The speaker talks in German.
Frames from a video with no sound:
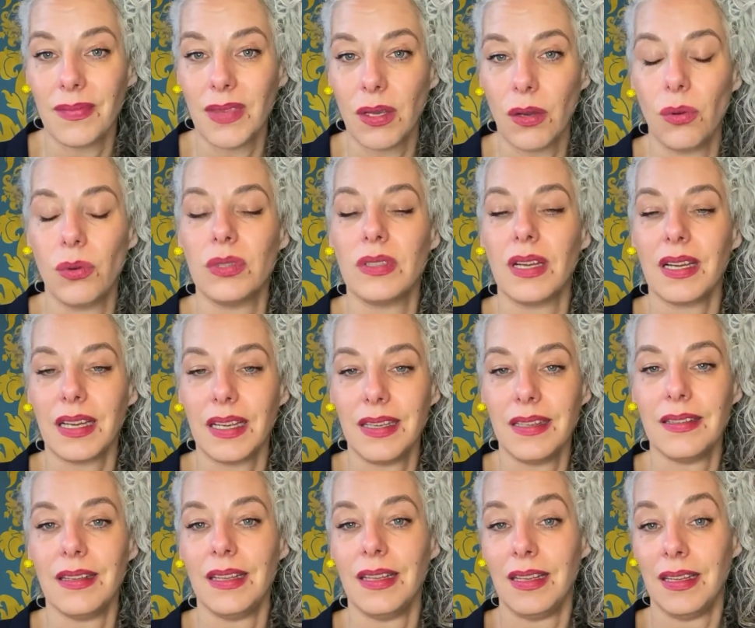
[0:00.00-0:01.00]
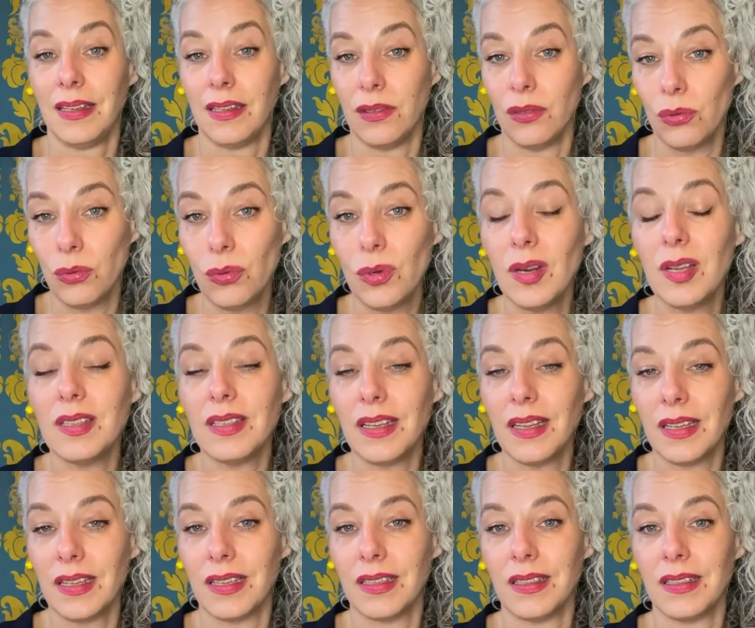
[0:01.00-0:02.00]
unterrichte ich nur
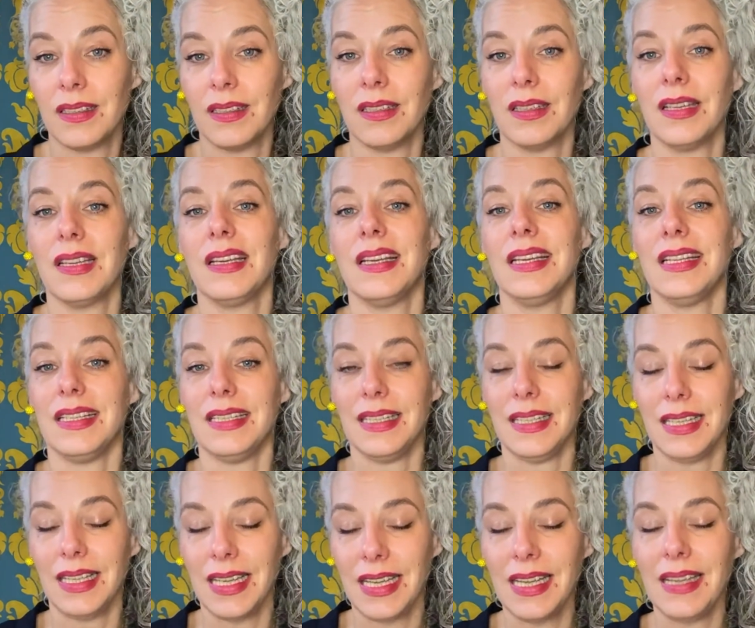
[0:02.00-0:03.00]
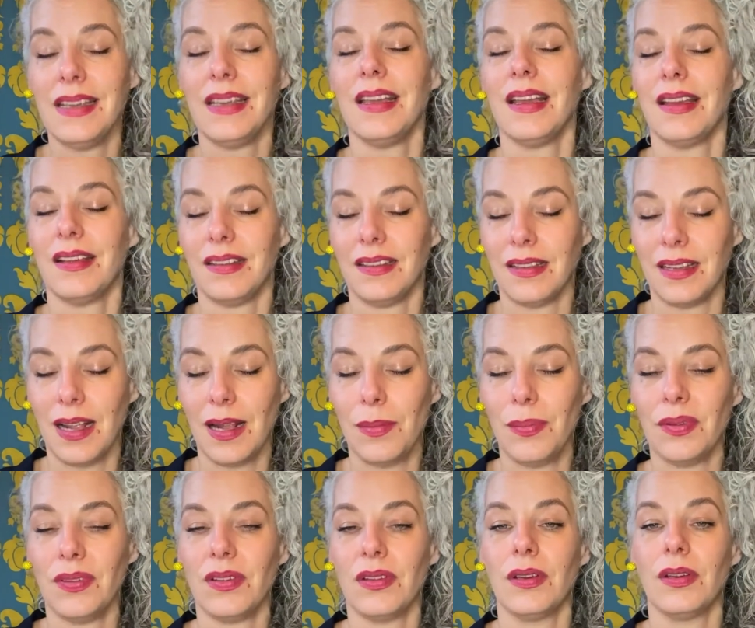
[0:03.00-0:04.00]
Dinge, die ich
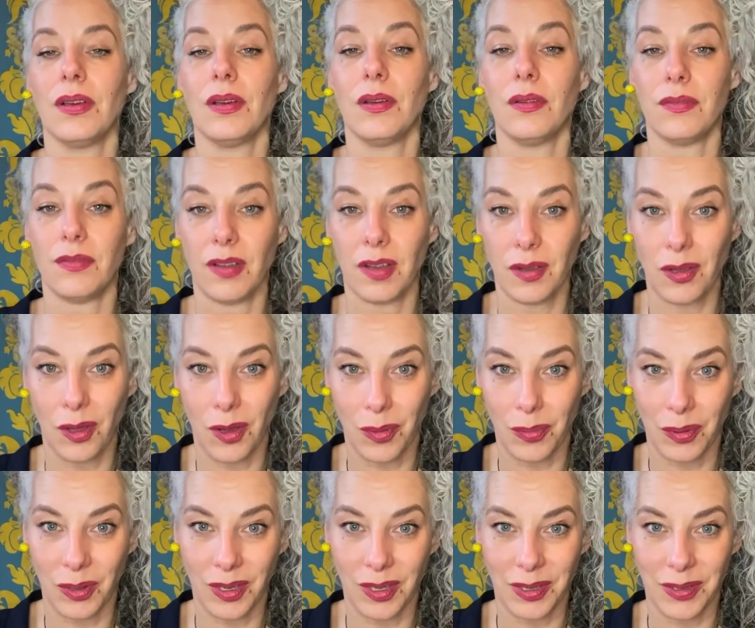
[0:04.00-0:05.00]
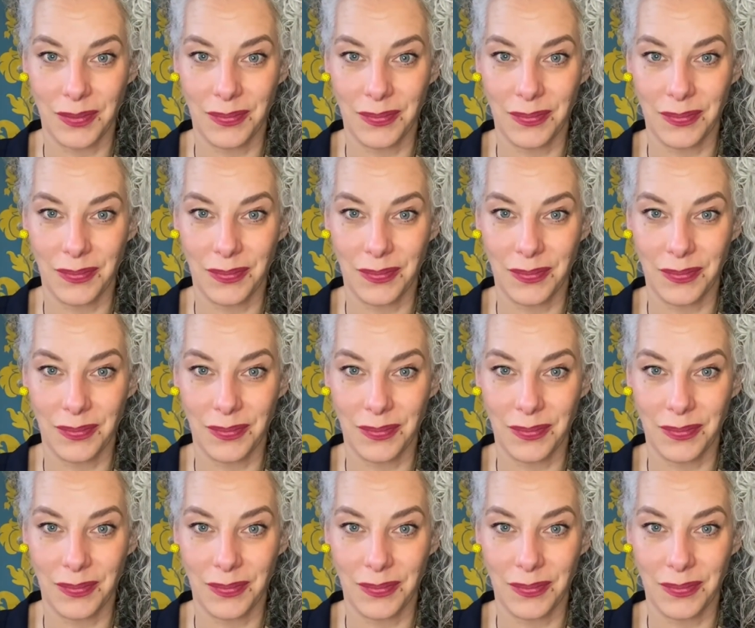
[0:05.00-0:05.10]
selbst verkörpere.